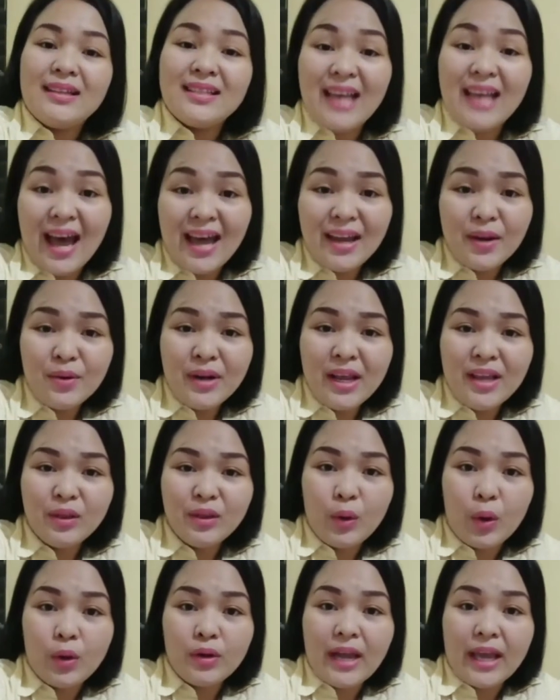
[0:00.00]
Sa araw na
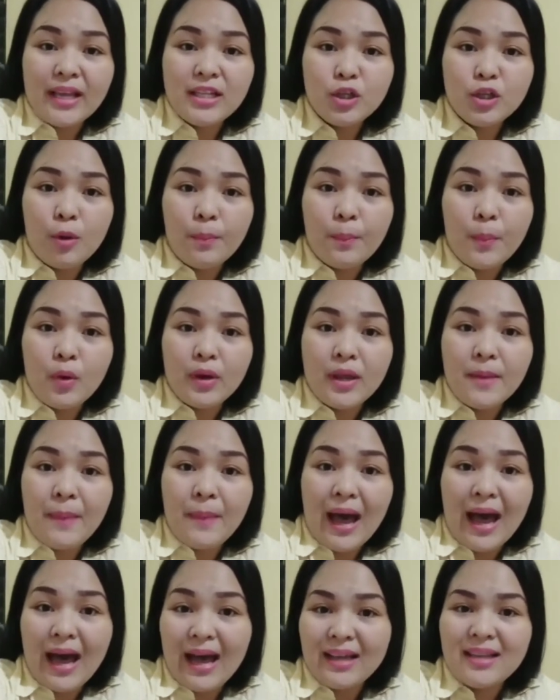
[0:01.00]
ito, nais ko pong
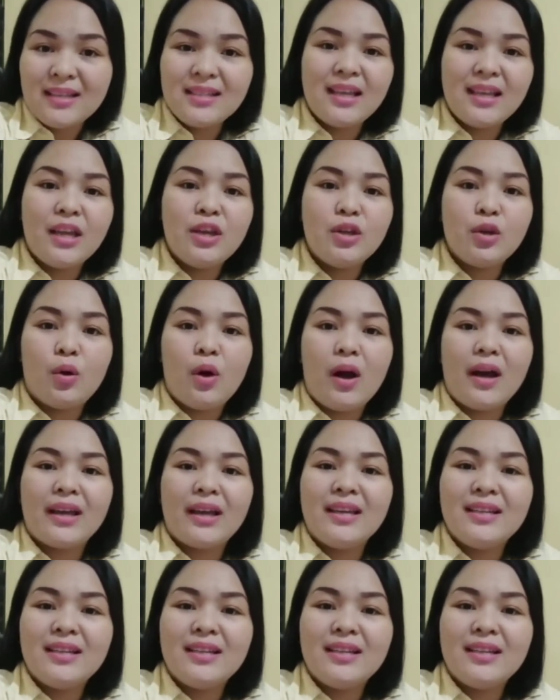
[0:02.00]
ibahagi sa inyo ang